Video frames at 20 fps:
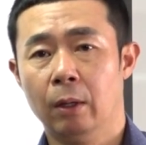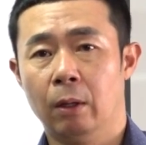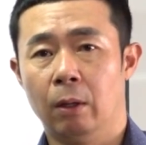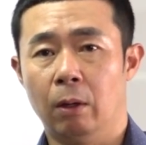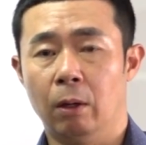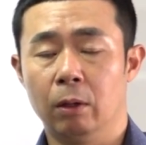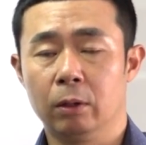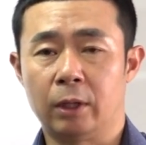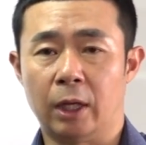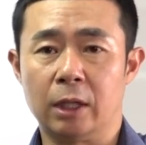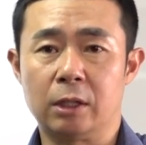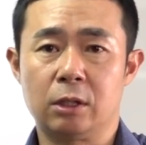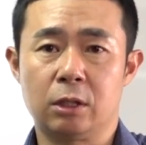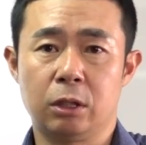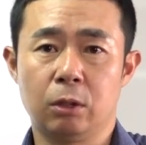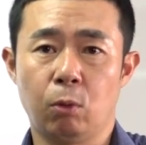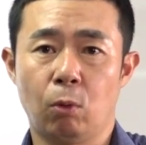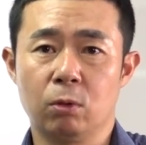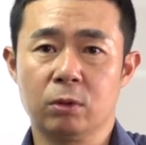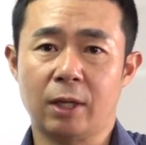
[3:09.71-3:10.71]
어,
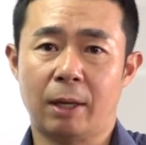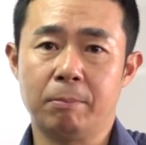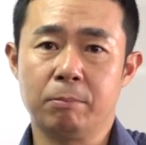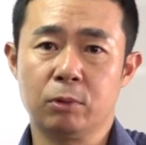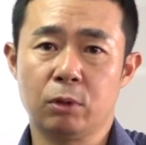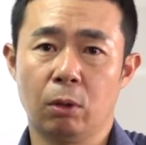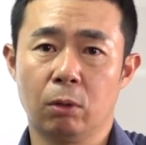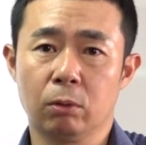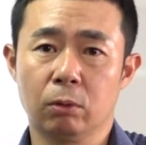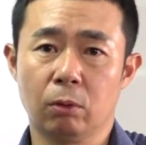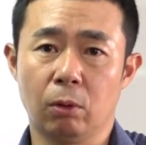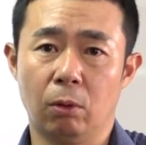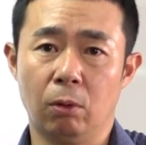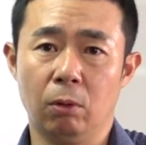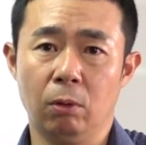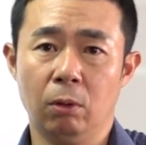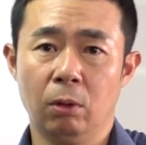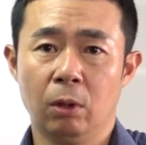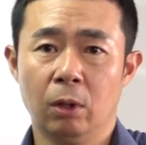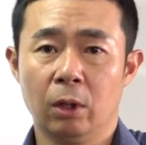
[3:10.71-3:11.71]
대치동,
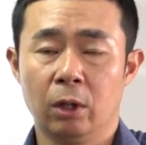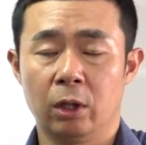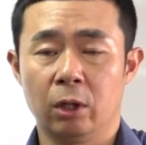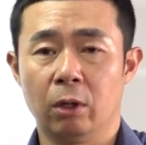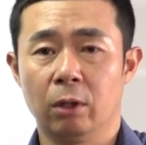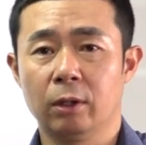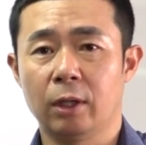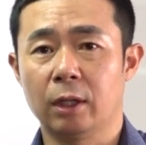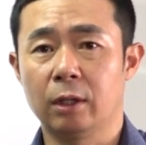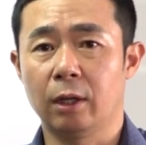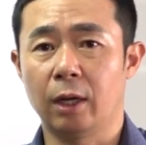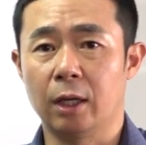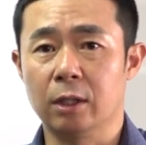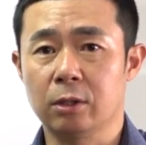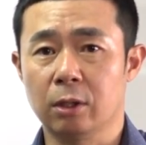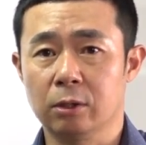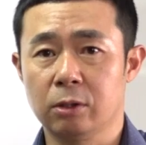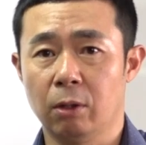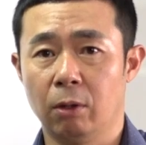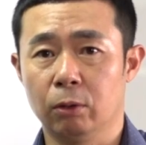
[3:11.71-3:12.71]
삼성동 이런 데들에
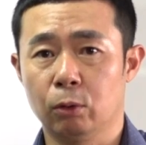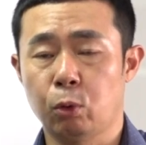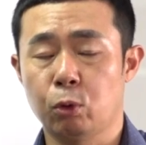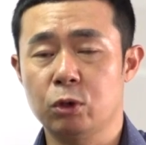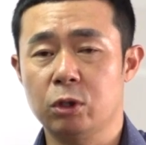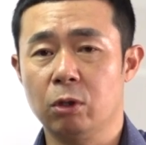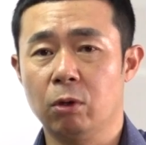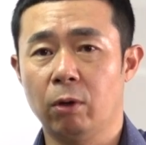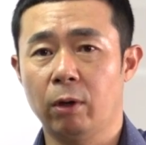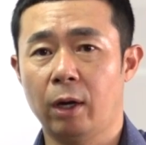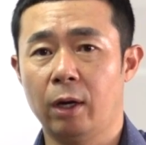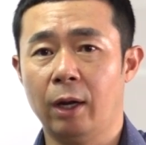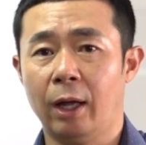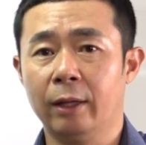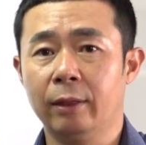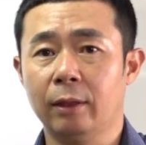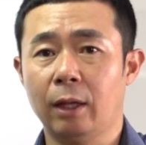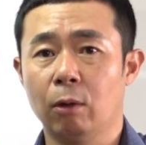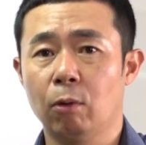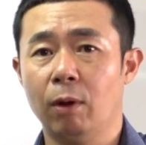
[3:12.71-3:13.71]
있어서 토지거래를
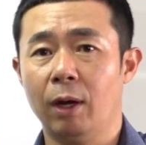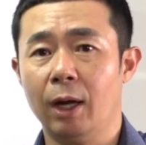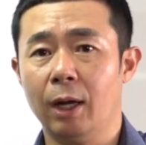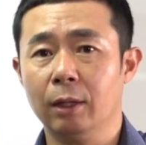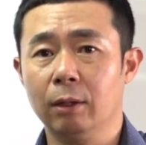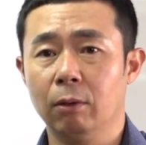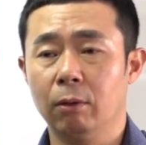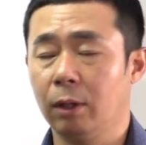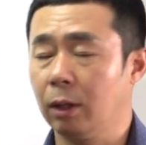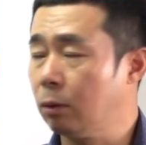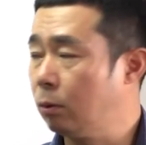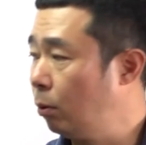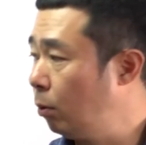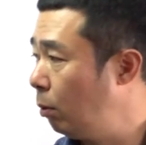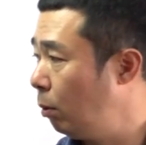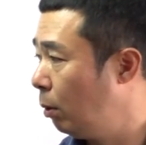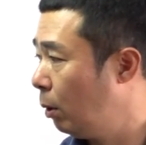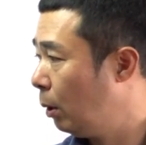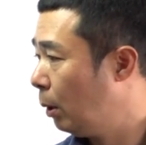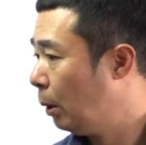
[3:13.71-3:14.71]
한다고
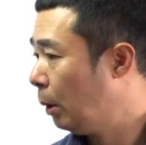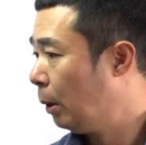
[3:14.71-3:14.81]
하더라도